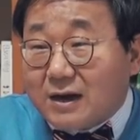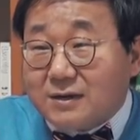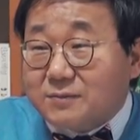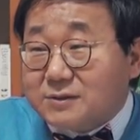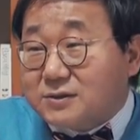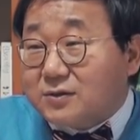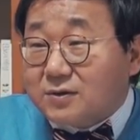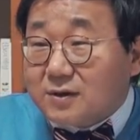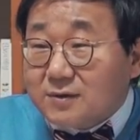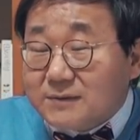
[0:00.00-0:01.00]
아니면
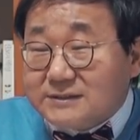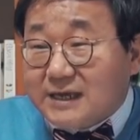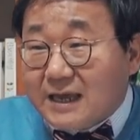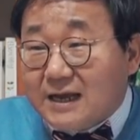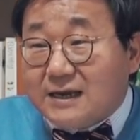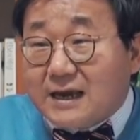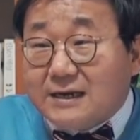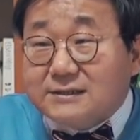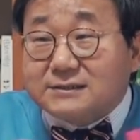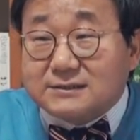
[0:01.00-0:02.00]
서로 급이 차이가
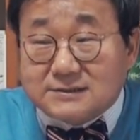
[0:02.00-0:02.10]
나는